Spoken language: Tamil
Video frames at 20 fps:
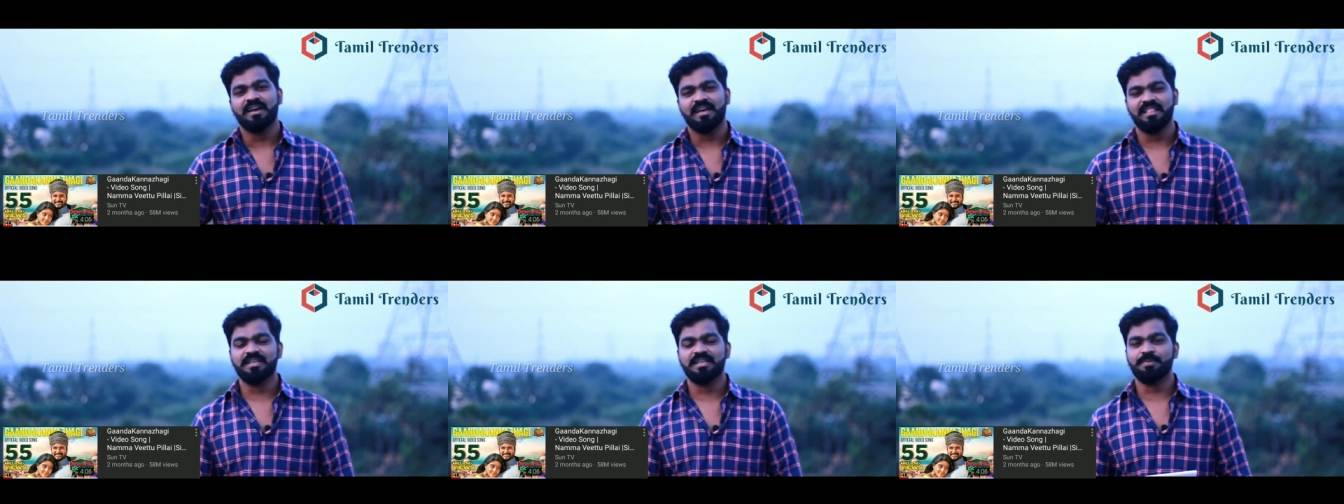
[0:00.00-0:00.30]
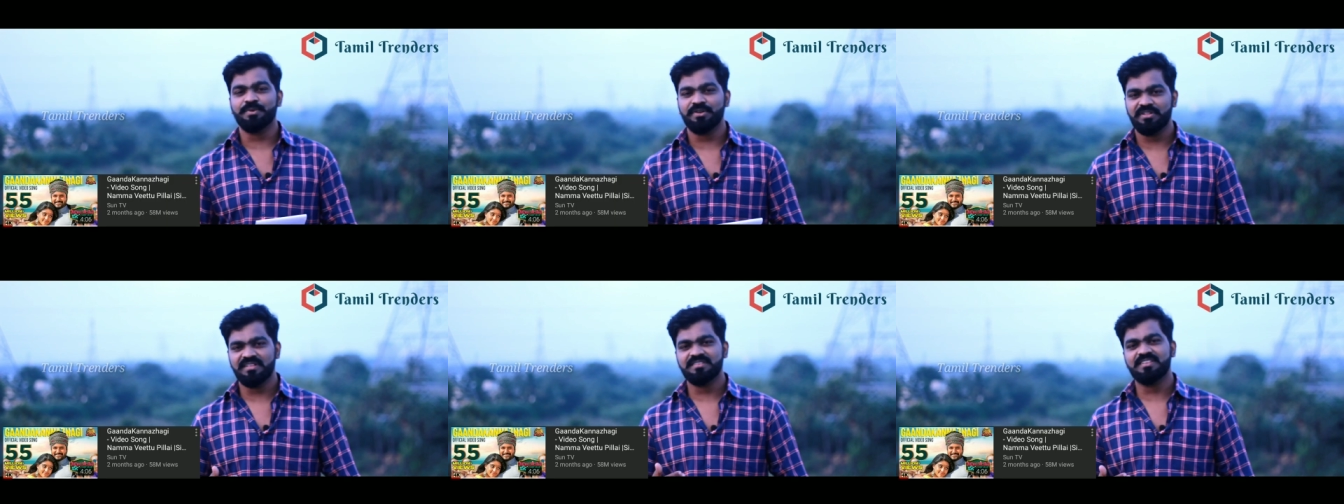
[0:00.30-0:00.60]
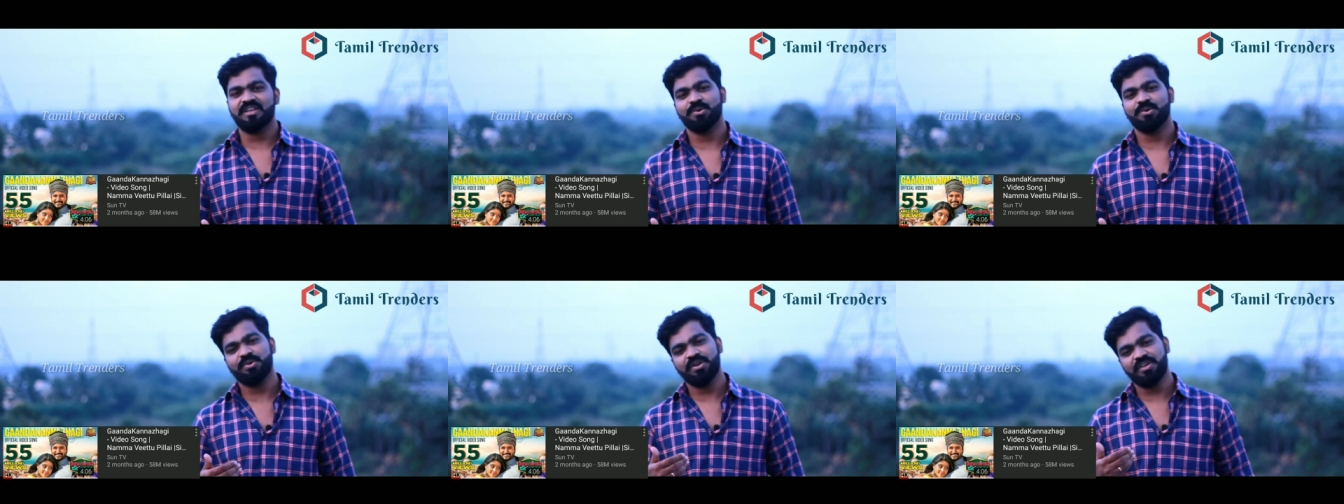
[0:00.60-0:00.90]
அதுக்கப்புறம் இந்த
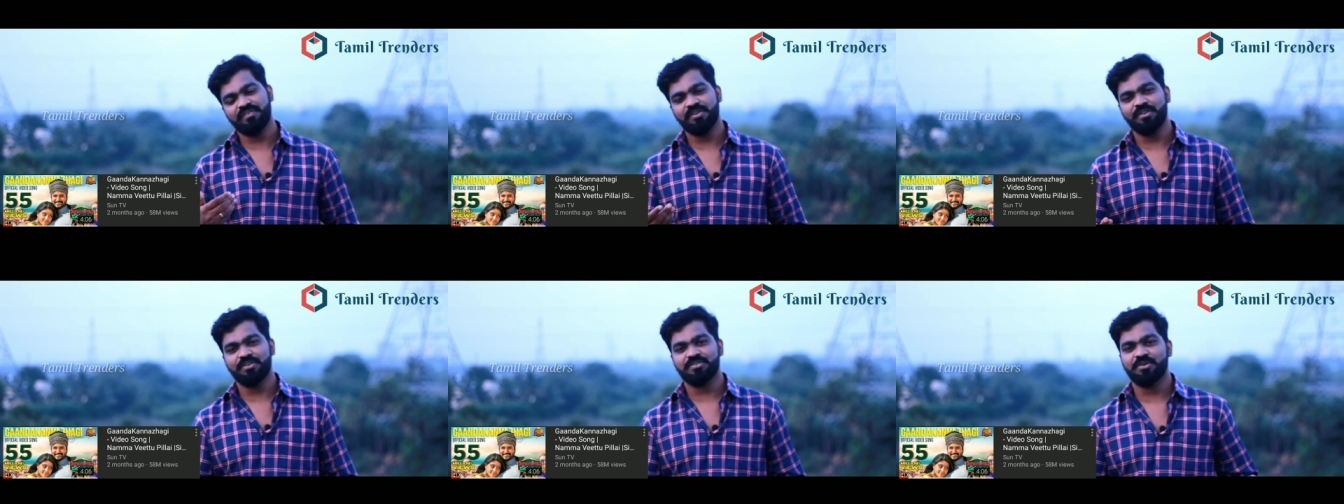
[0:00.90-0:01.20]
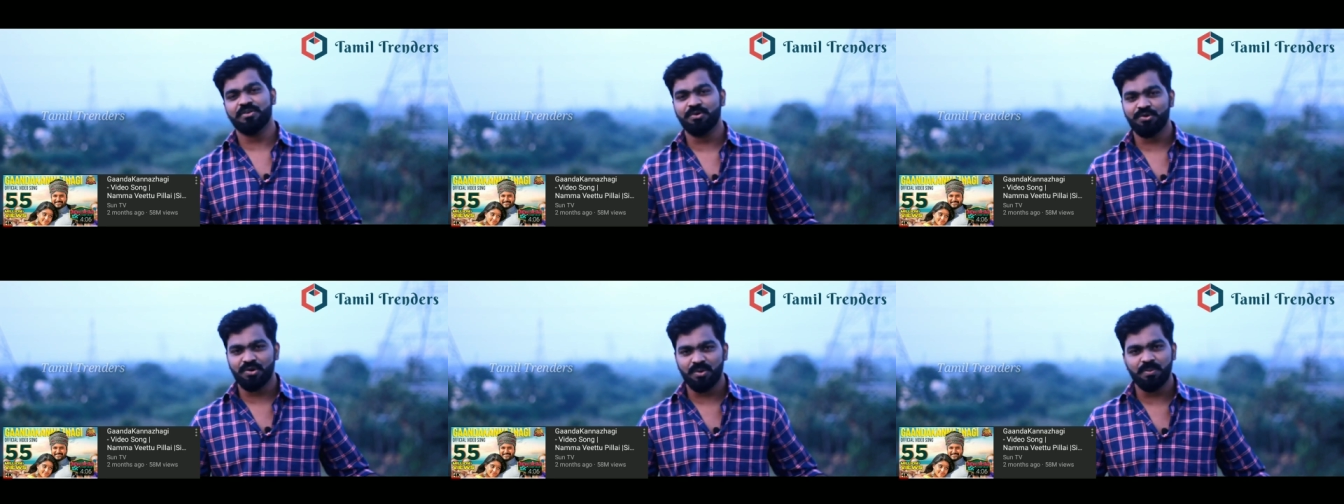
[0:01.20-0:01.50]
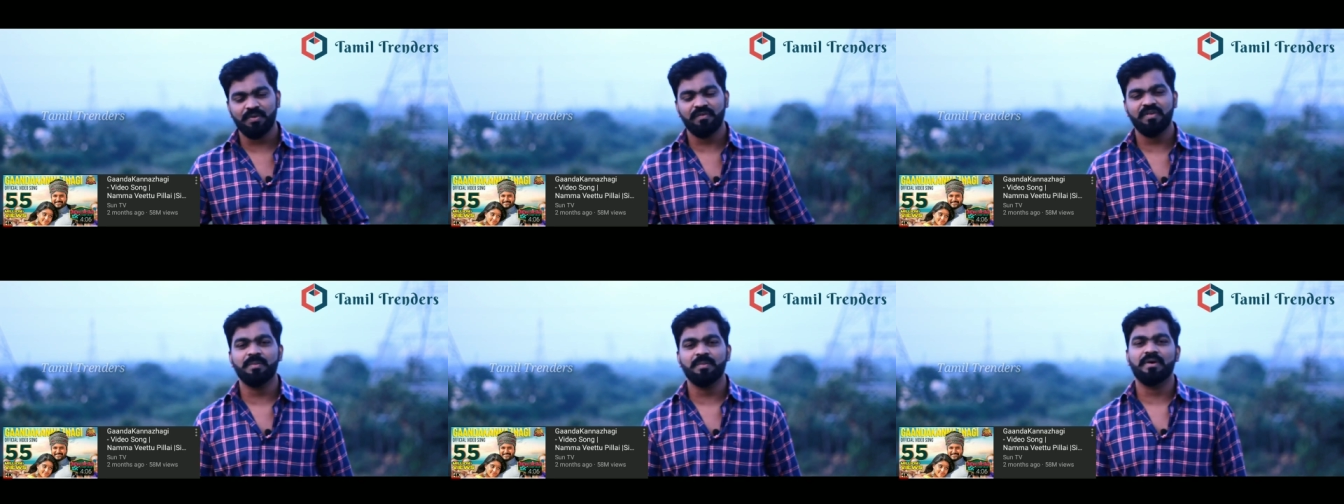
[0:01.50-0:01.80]
சாங்குடைய வீடியோ சாங்கும்
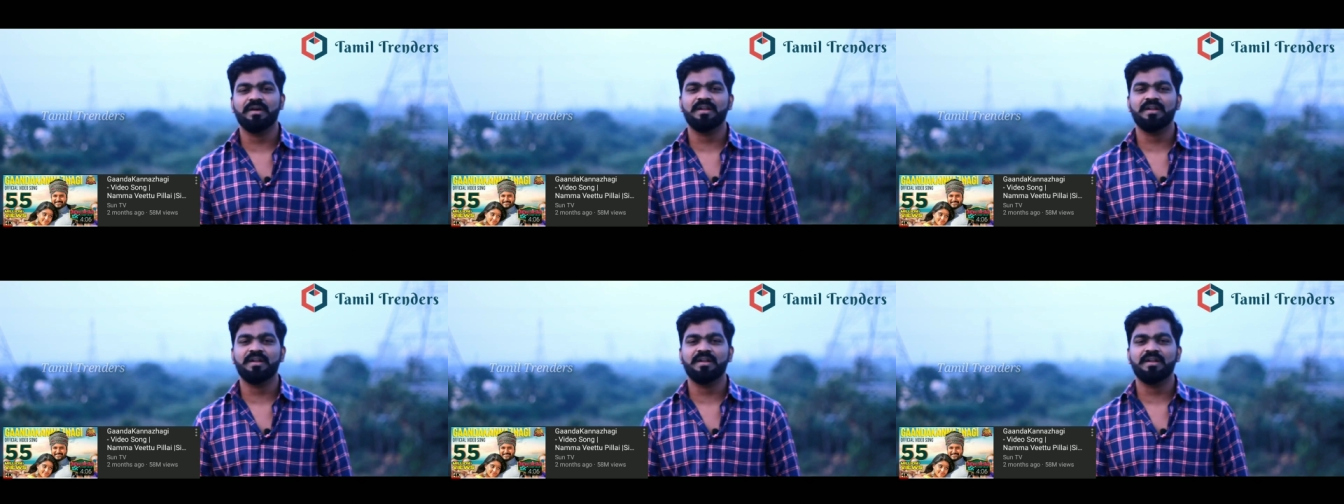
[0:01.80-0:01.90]
ரொம்பவே